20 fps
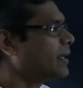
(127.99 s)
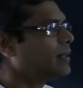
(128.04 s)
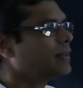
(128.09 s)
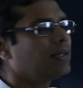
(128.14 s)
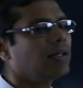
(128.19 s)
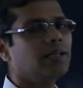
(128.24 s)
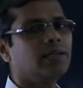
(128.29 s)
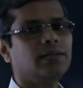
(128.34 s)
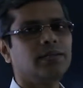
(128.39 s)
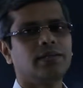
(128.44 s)

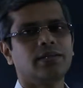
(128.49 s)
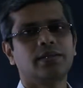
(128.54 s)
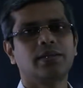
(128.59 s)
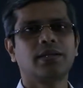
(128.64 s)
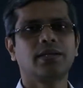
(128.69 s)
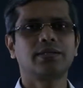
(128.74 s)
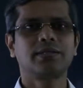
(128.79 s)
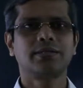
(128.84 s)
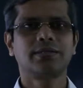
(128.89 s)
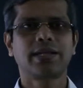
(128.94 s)
इन इन
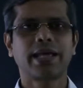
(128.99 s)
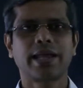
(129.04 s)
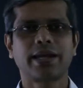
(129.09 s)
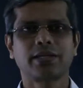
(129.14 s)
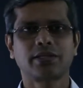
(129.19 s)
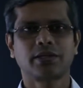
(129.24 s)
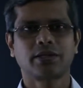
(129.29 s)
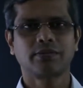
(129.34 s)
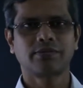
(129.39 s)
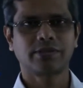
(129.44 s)
द
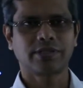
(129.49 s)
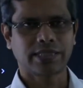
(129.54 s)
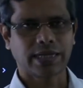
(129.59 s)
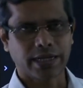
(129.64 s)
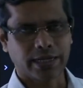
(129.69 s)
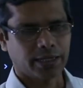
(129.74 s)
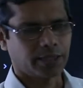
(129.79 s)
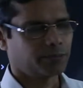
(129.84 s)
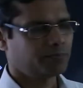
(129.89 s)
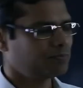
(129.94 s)
डायरेक्शन ऑफ
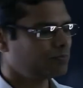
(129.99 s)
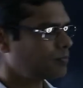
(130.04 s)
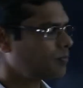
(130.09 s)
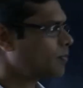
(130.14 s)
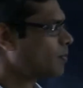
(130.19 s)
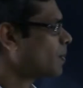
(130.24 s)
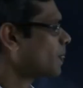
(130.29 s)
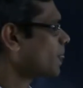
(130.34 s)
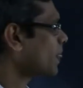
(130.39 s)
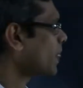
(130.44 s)
जेड
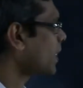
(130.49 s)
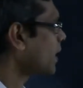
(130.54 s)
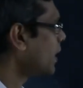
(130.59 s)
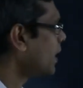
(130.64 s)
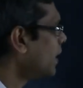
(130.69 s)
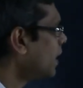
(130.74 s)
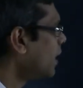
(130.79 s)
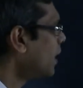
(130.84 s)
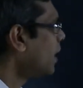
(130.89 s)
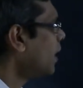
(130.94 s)

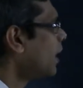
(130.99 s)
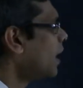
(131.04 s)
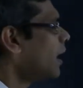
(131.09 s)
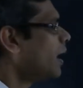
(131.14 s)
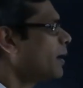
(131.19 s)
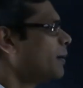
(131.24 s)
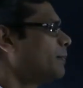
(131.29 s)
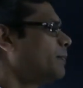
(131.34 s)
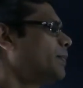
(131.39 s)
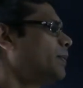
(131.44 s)

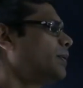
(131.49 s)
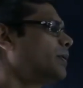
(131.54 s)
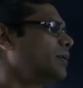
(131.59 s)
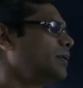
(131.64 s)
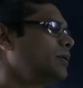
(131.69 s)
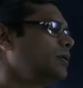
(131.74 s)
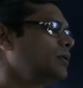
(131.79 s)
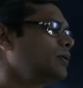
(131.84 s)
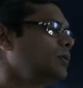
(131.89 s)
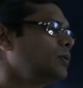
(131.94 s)
अब
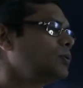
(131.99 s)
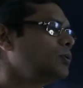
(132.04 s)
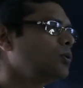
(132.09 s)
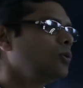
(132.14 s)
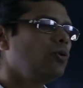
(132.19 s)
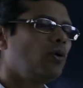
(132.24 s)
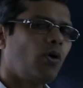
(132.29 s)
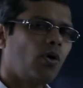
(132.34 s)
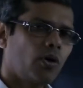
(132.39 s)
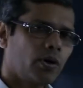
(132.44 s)

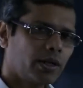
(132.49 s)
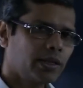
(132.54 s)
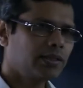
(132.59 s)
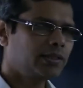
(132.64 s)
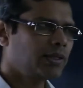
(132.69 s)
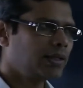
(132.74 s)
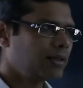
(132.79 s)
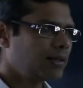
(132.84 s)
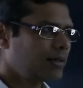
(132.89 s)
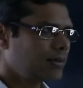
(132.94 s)
उसको और एक
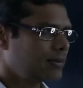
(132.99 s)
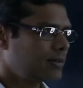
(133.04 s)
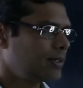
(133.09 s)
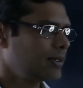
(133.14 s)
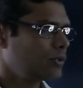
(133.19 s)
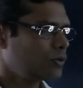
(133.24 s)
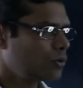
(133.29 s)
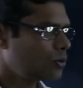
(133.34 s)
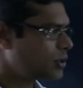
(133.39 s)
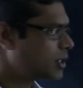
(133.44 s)
तरीके
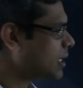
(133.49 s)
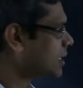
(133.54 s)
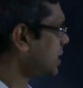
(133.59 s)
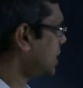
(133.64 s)
से सोचा